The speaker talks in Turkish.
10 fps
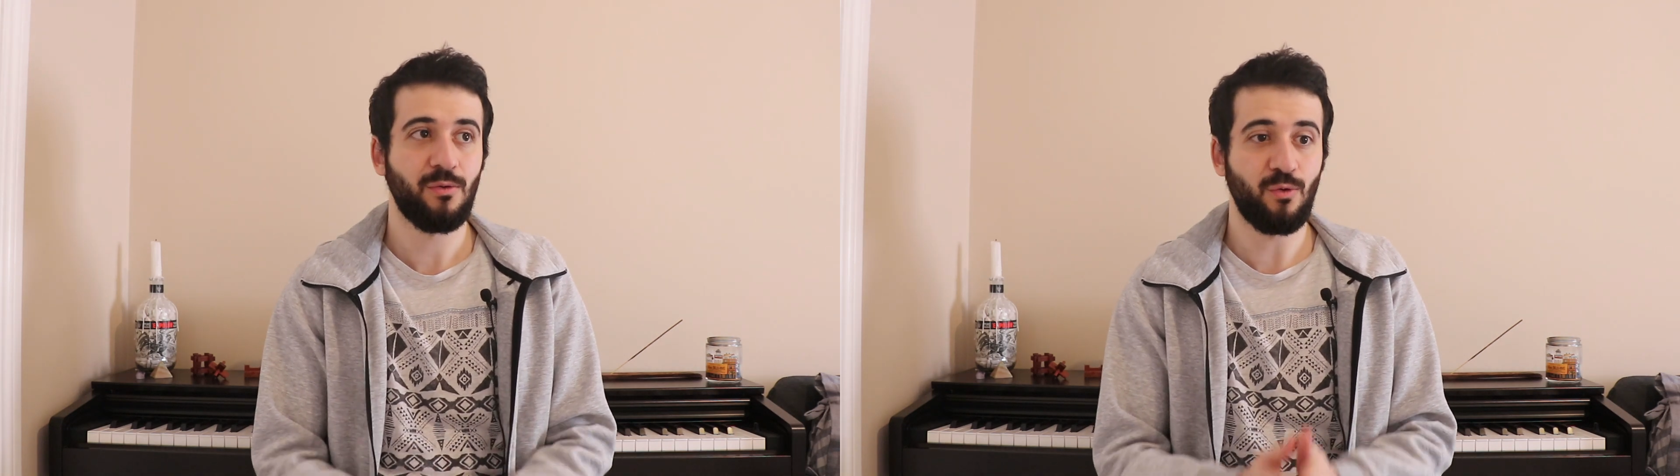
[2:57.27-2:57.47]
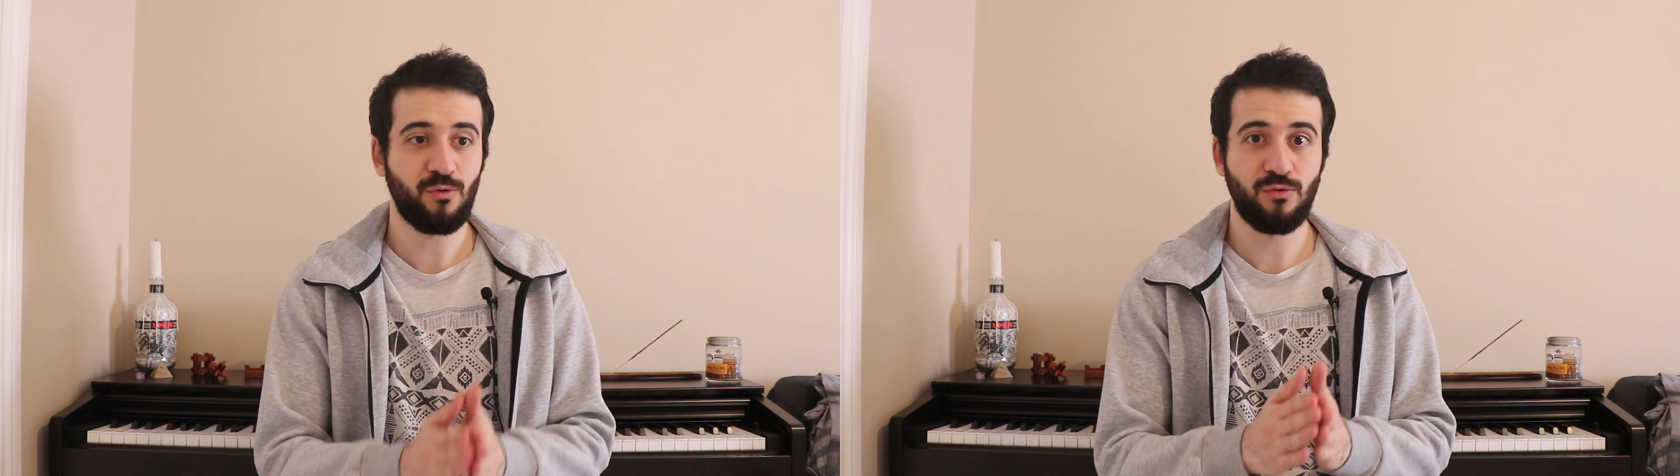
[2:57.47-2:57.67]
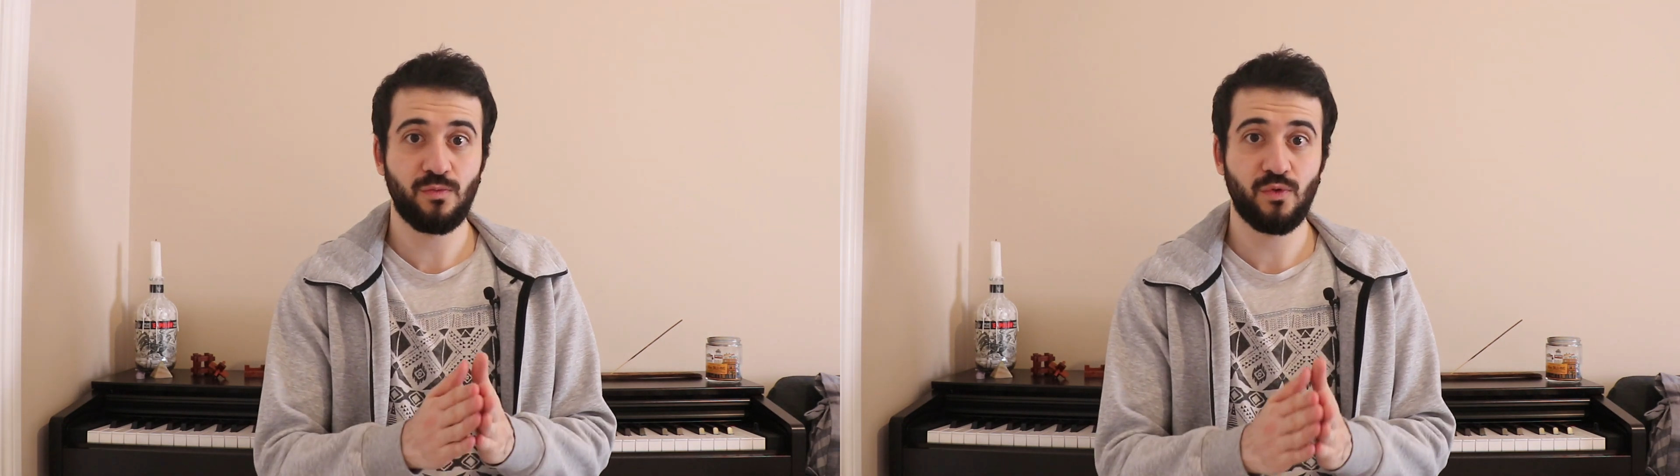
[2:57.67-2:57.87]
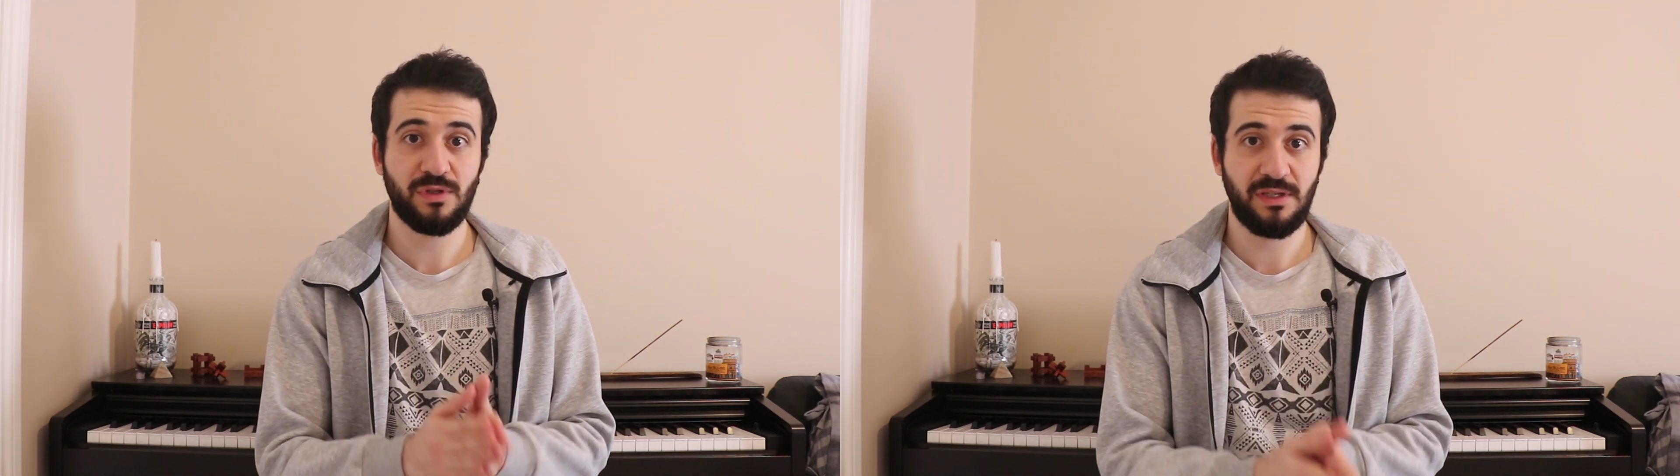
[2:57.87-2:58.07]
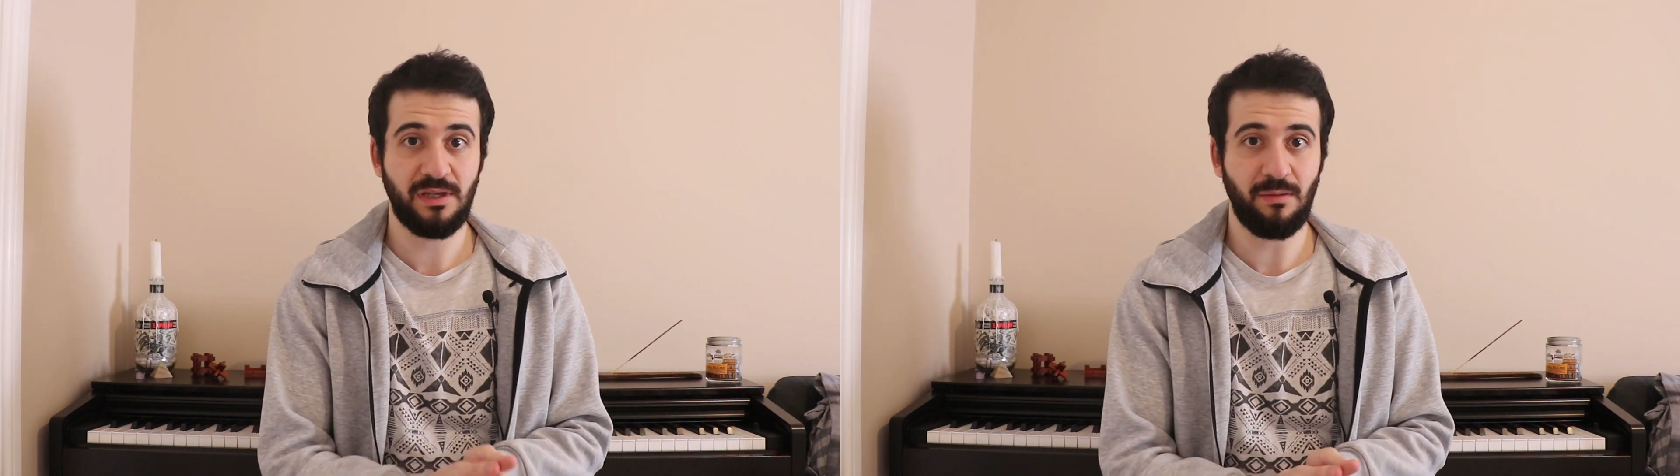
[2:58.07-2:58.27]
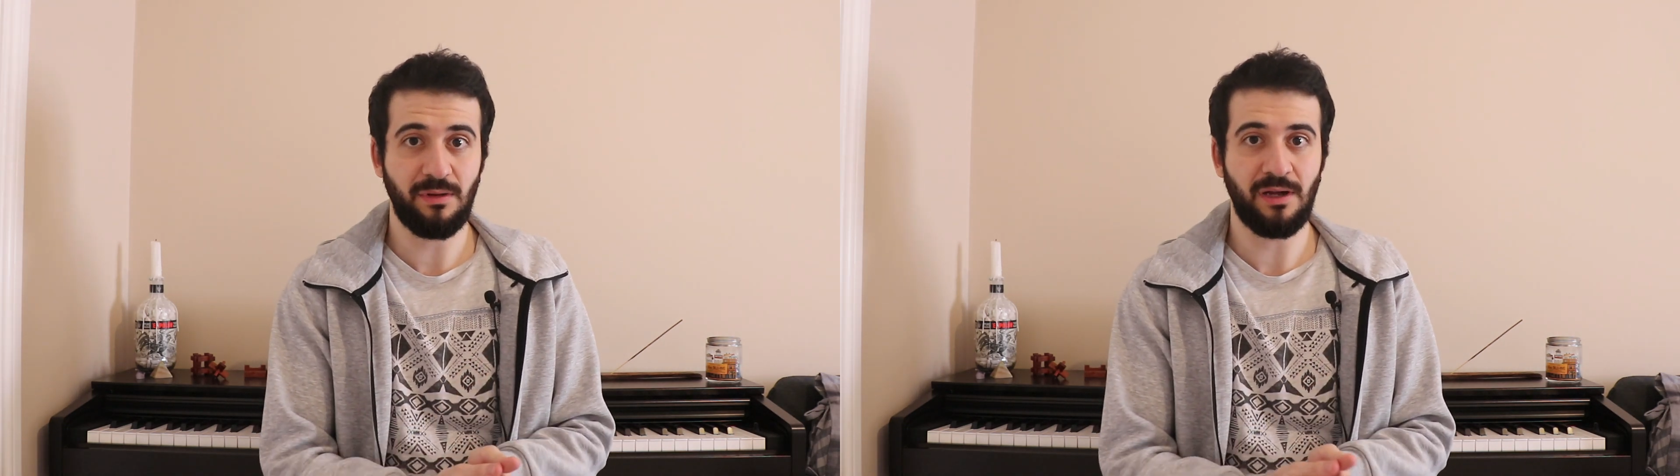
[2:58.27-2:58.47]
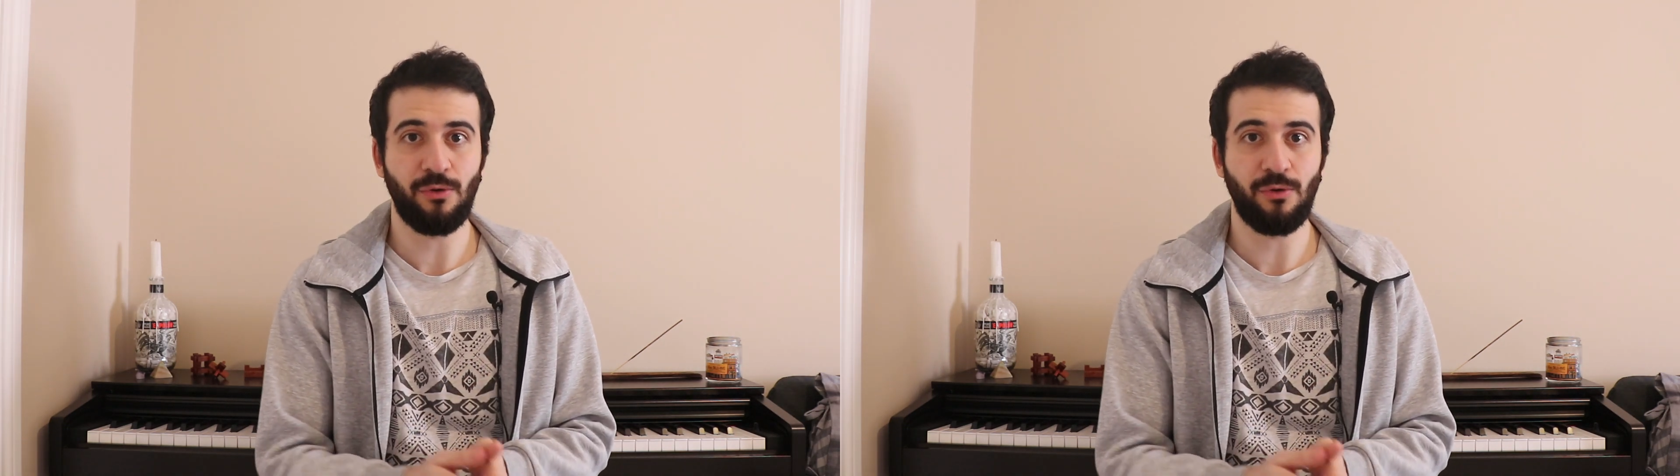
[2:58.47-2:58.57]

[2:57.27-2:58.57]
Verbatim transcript: Okuduğumuz kitaplar,